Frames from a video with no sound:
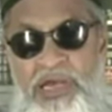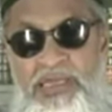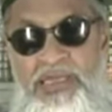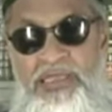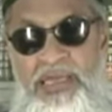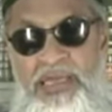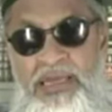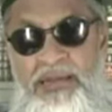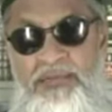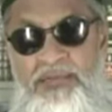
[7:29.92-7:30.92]
हज़रत
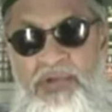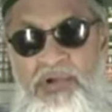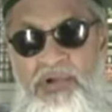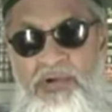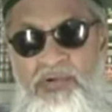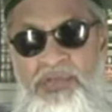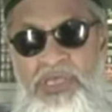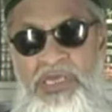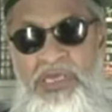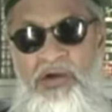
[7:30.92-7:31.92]
लूत
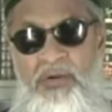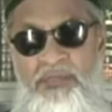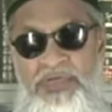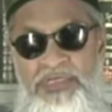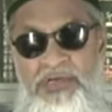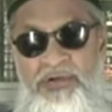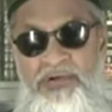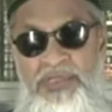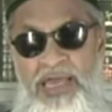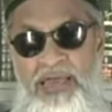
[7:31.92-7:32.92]
की ही कौम का जिक्र
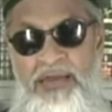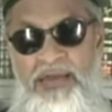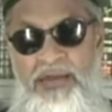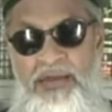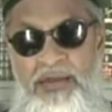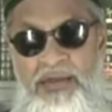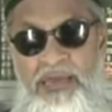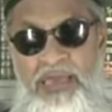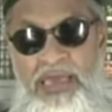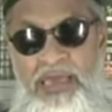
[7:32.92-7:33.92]
होता है
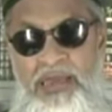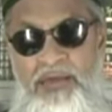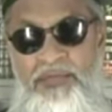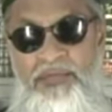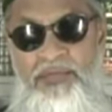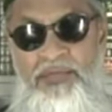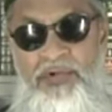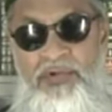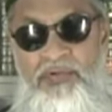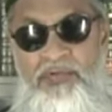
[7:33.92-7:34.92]
कि
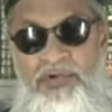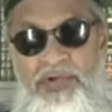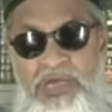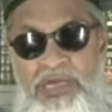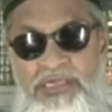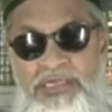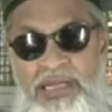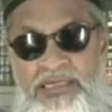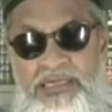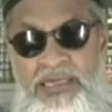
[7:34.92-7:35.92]
वो जो है किस
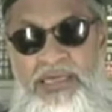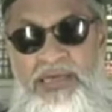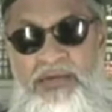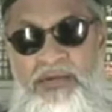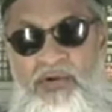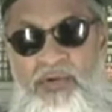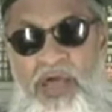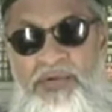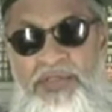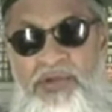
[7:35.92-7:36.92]
तरह से
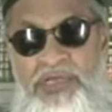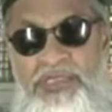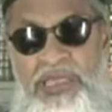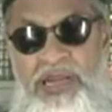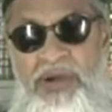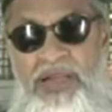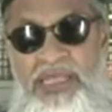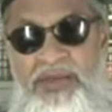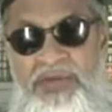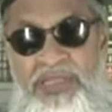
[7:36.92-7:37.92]
गुमराह हुए थे और किस तरह
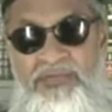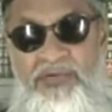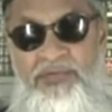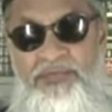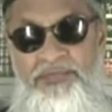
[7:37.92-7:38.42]
भटके हुए थे वो